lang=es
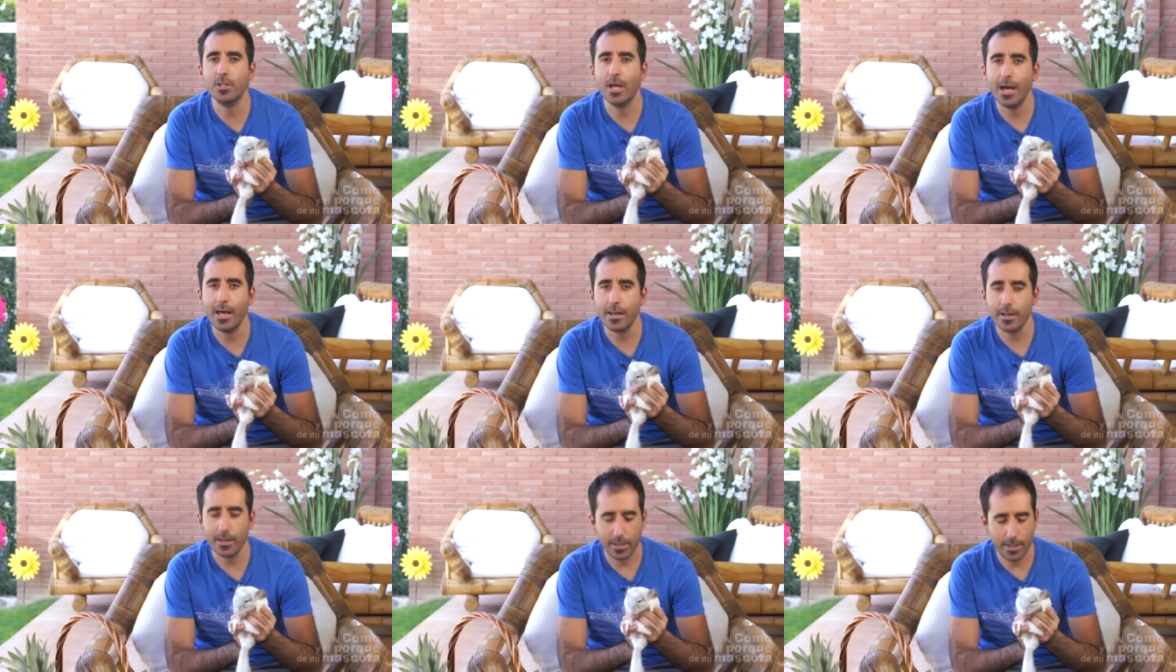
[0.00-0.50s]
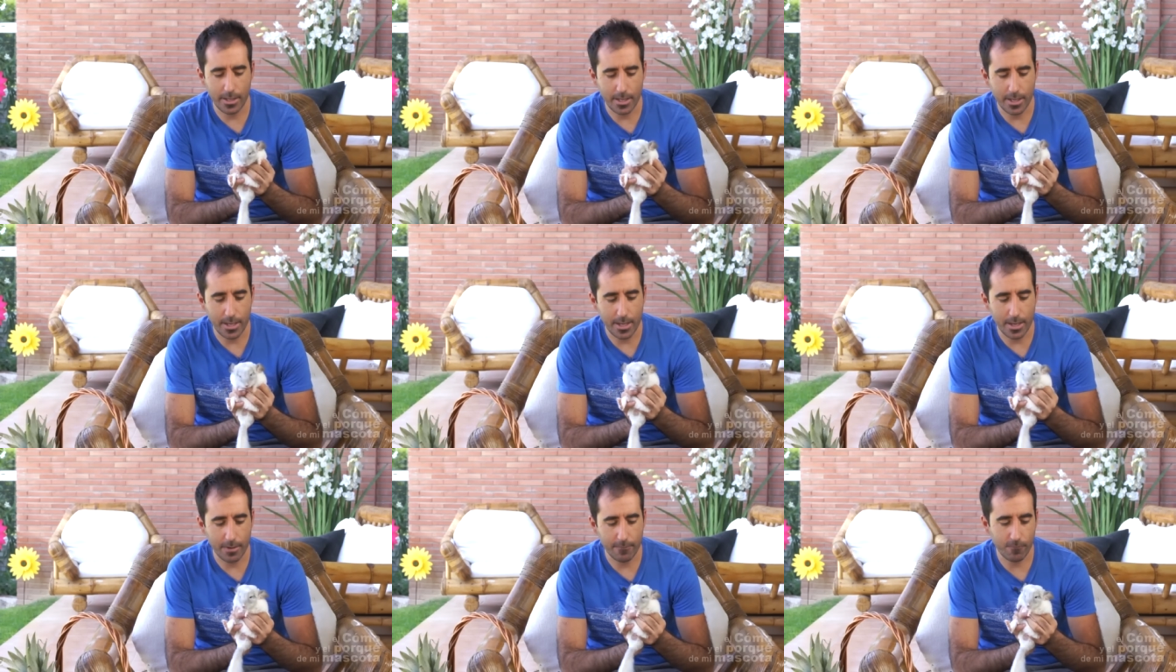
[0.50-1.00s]
dar
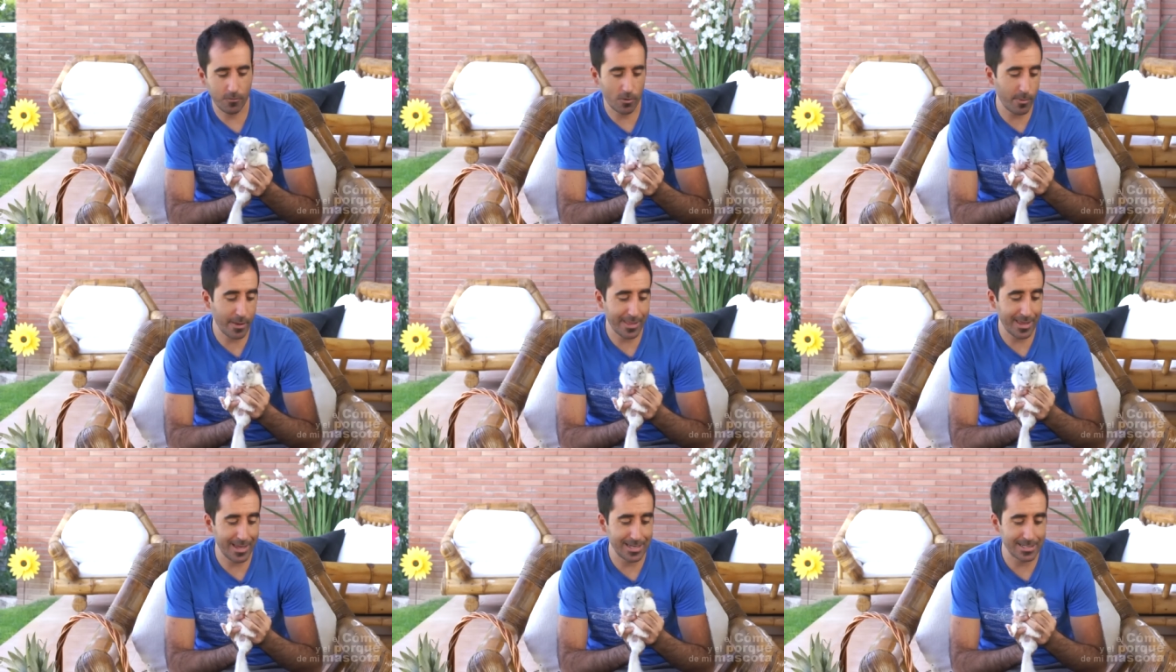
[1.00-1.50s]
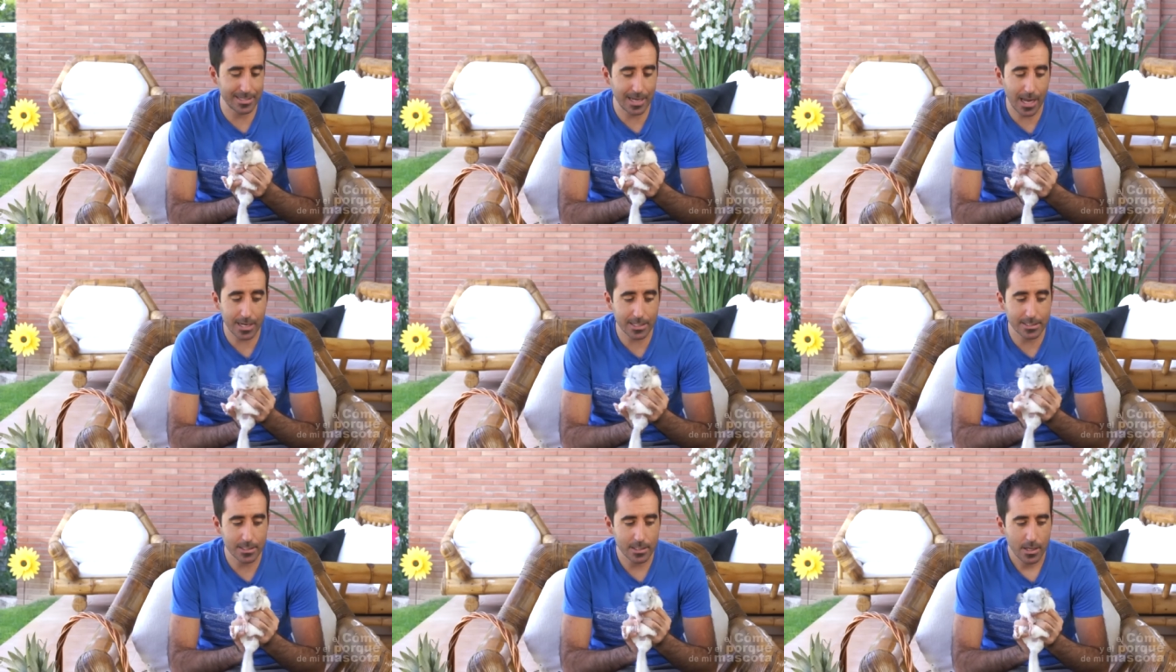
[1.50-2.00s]
y en forma de
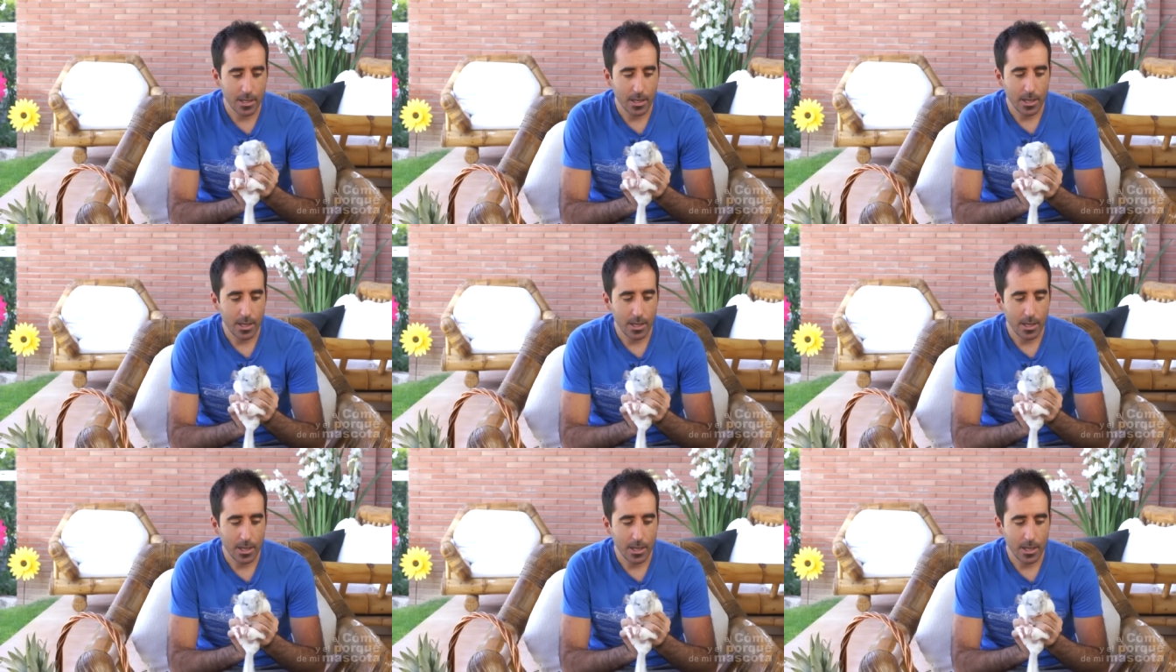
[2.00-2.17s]
snacks.